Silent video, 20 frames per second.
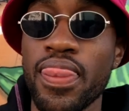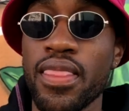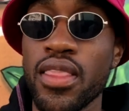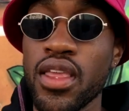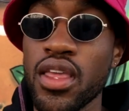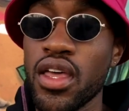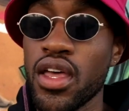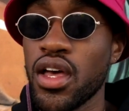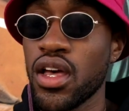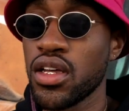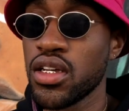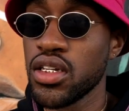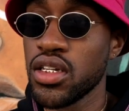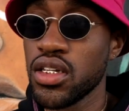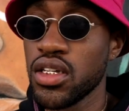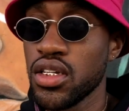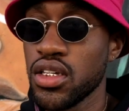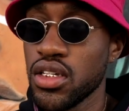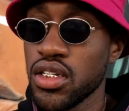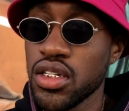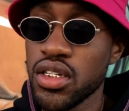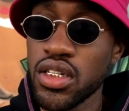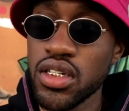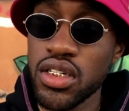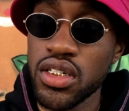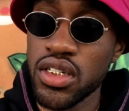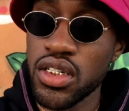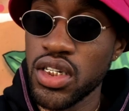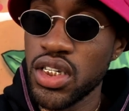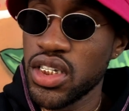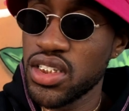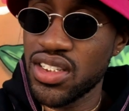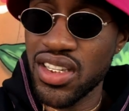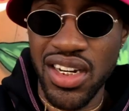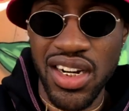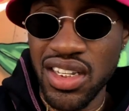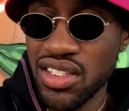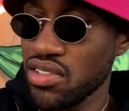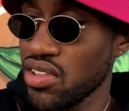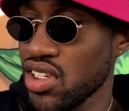Yeah. E
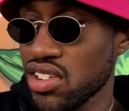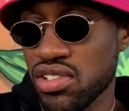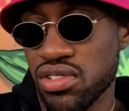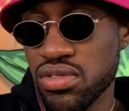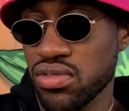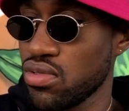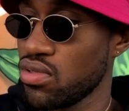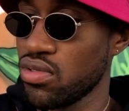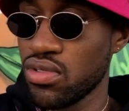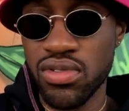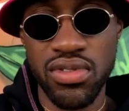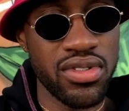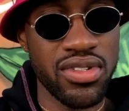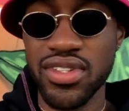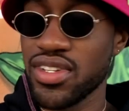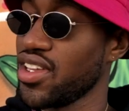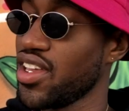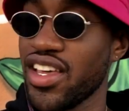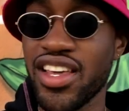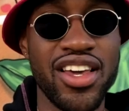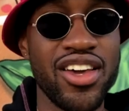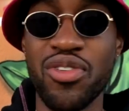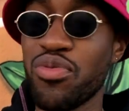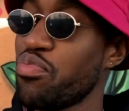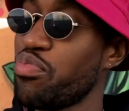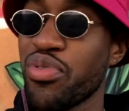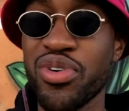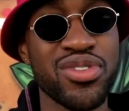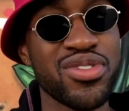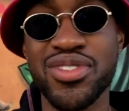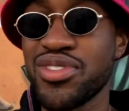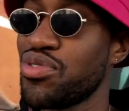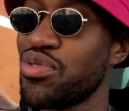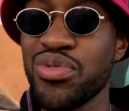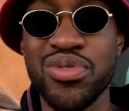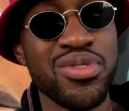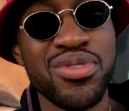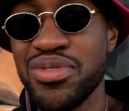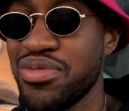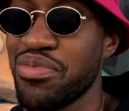tirando isso, é um pouco de
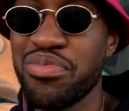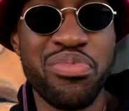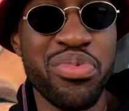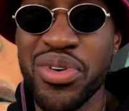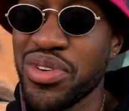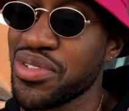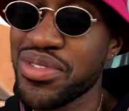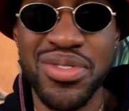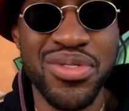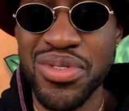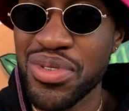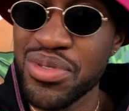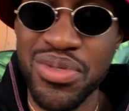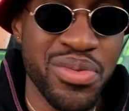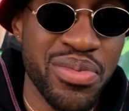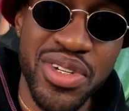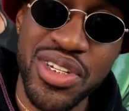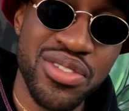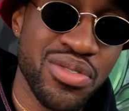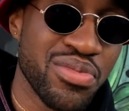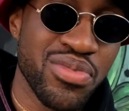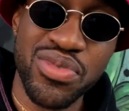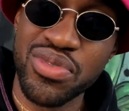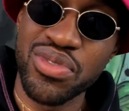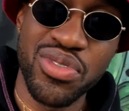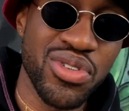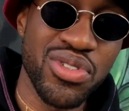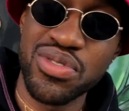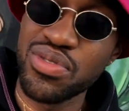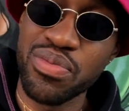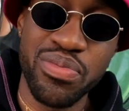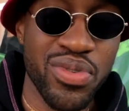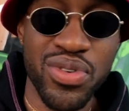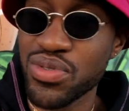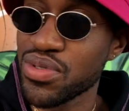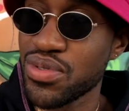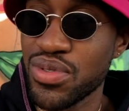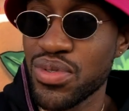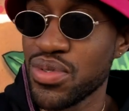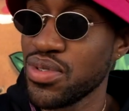tudo, um pouco de tudo mesmo. Foi um
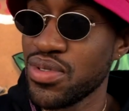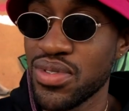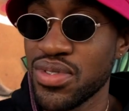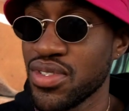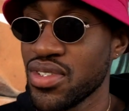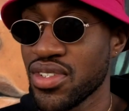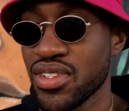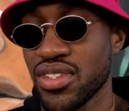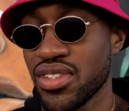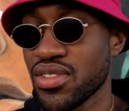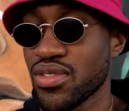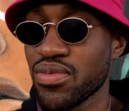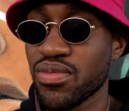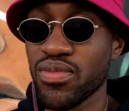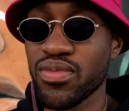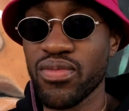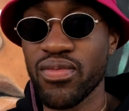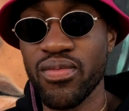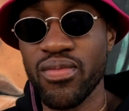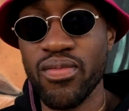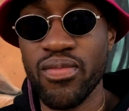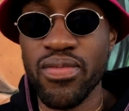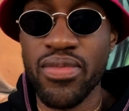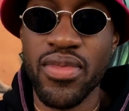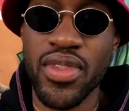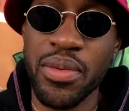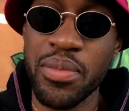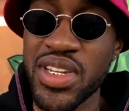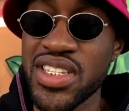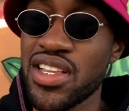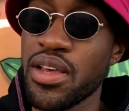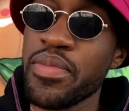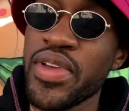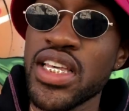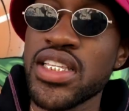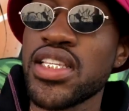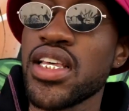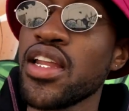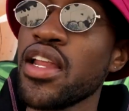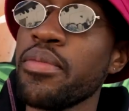pouco de tudo. Mas a minha
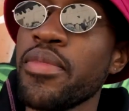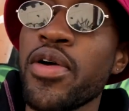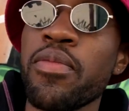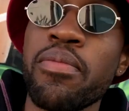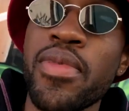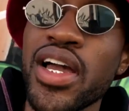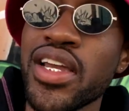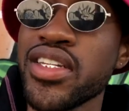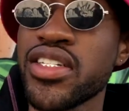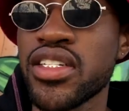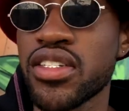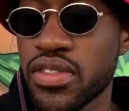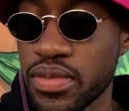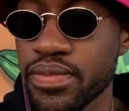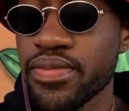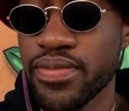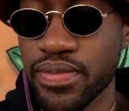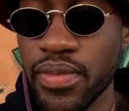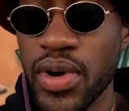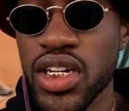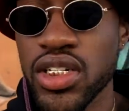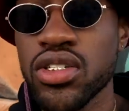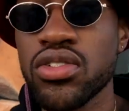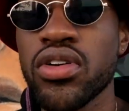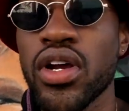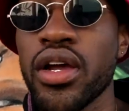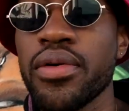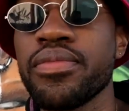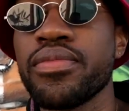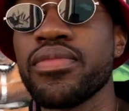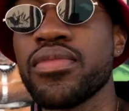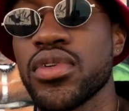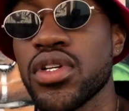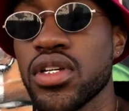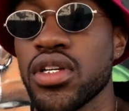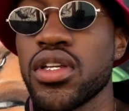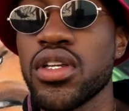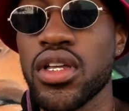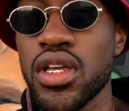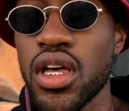cena é mesmo mais, mais trap.
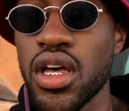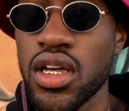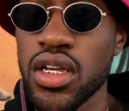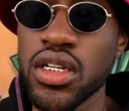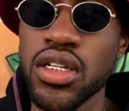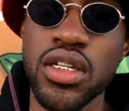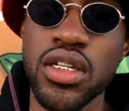Yeah.